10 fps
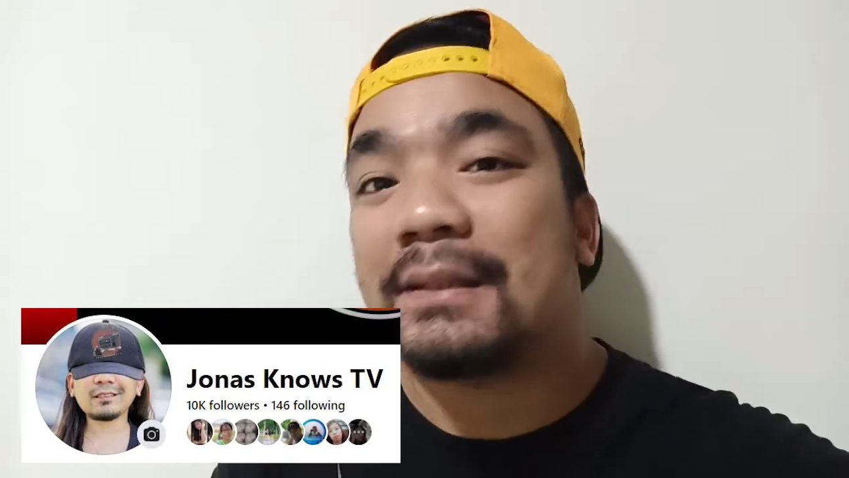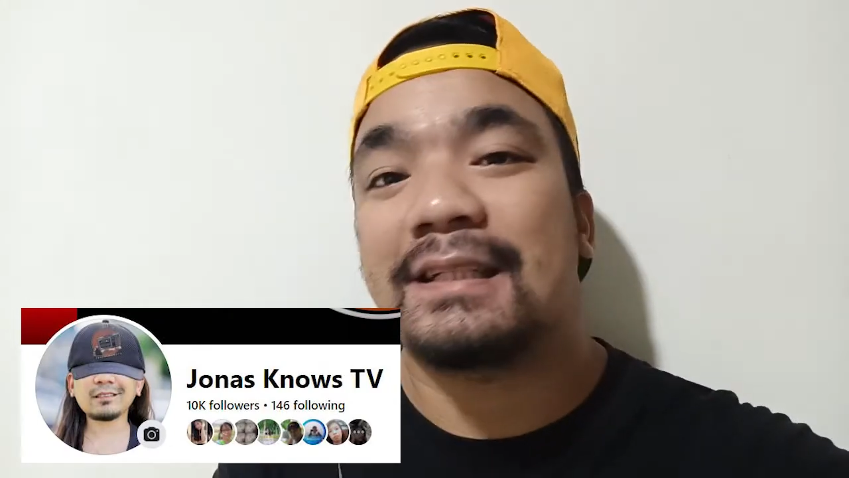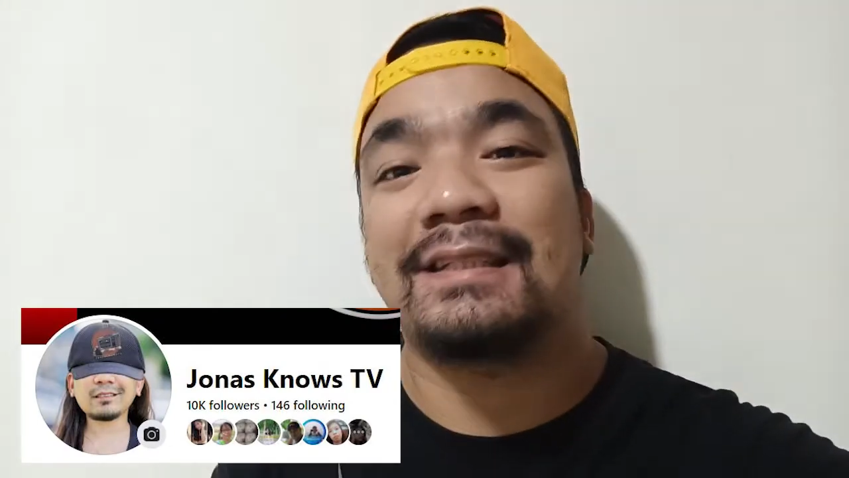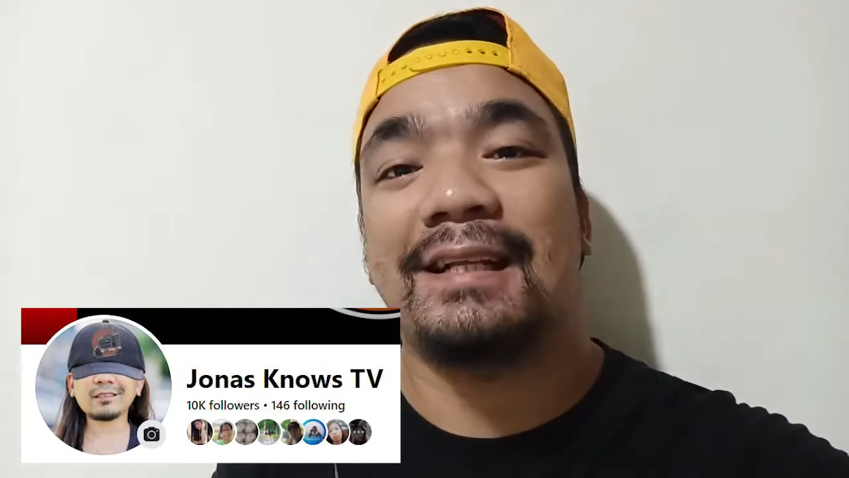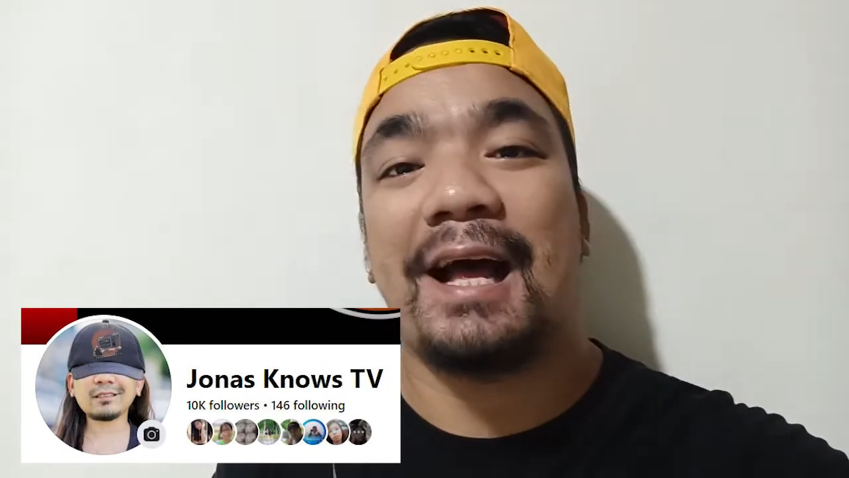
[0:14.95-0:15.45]

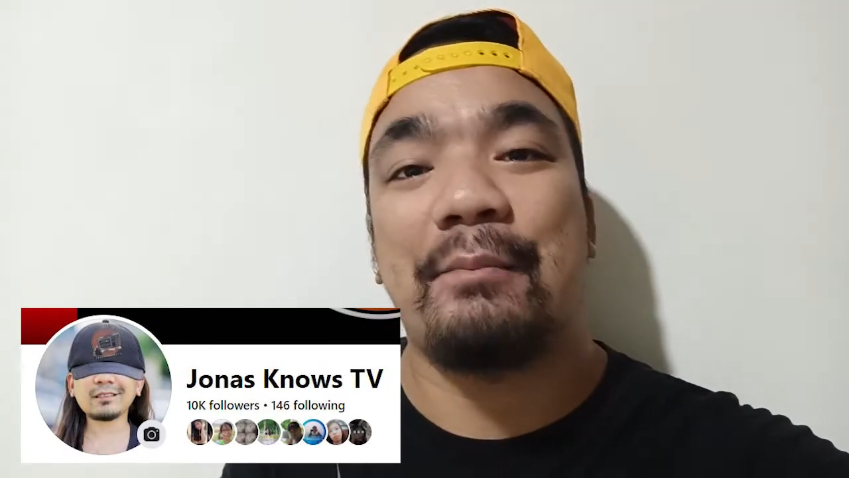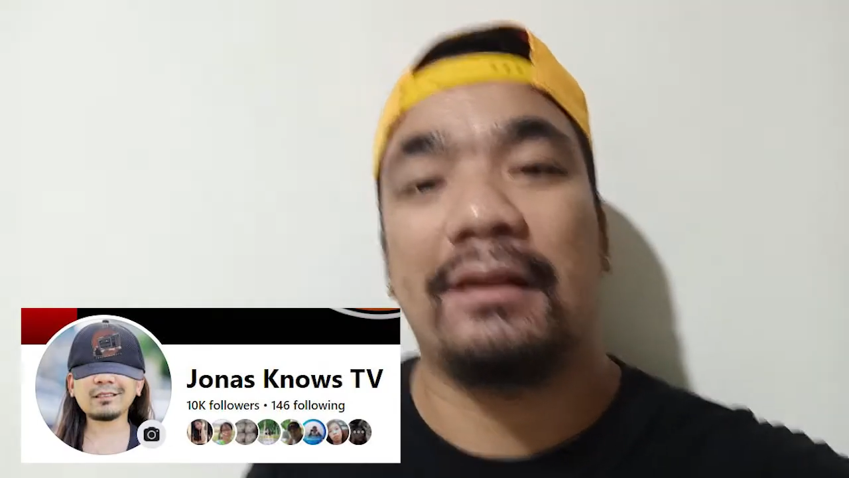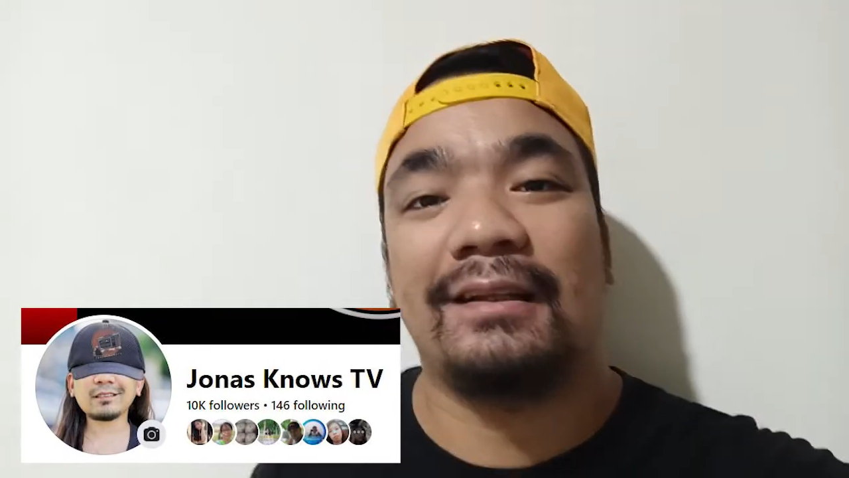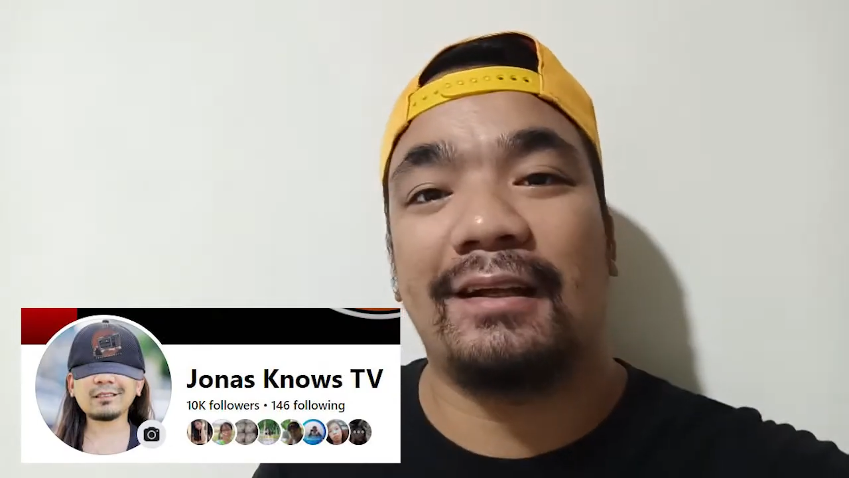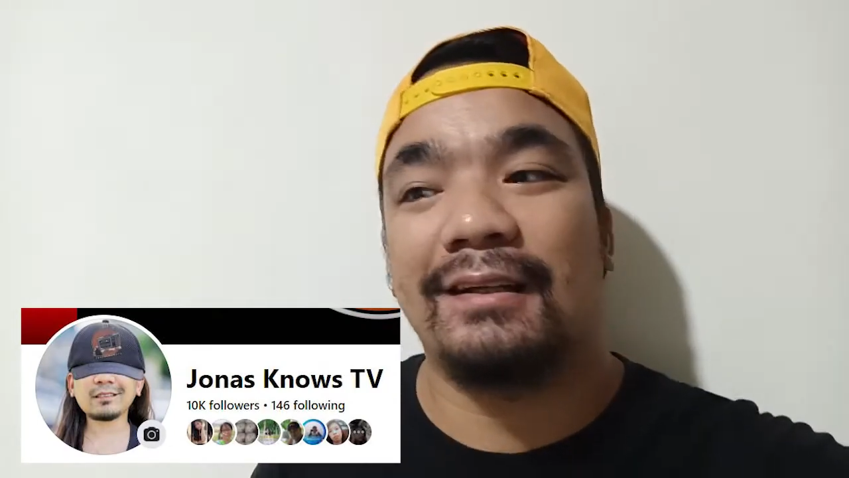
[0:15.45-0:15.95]

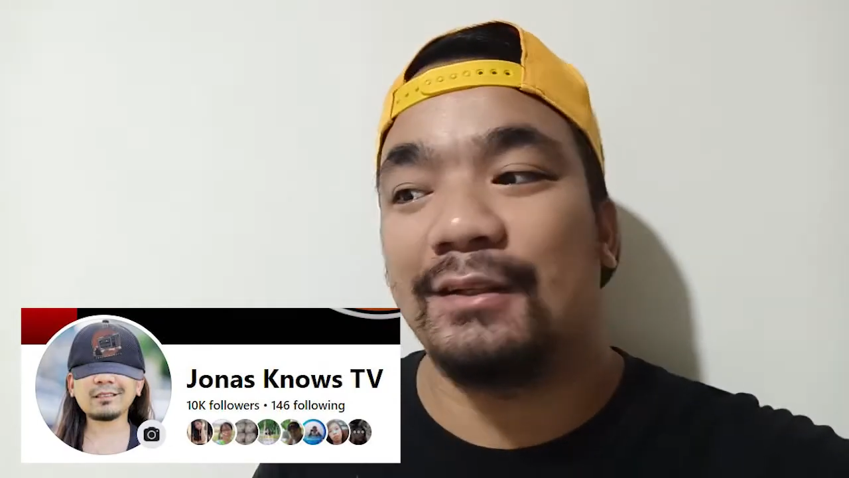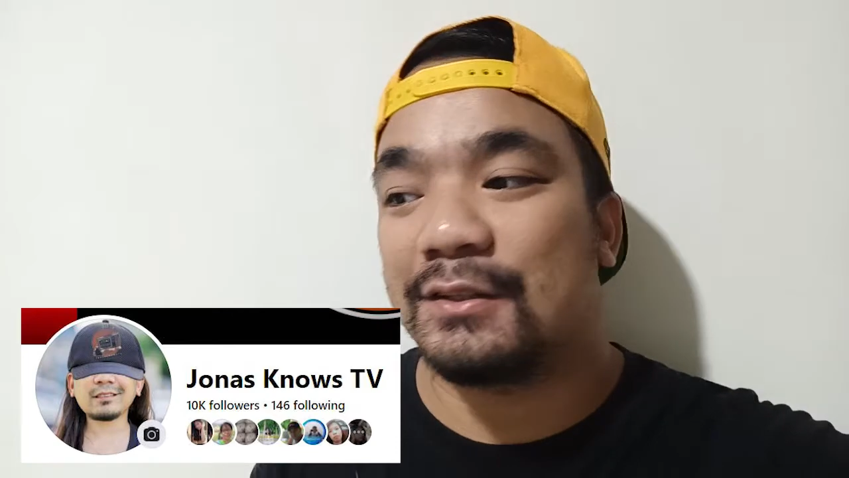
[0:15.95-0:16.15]
pasasalamat na rin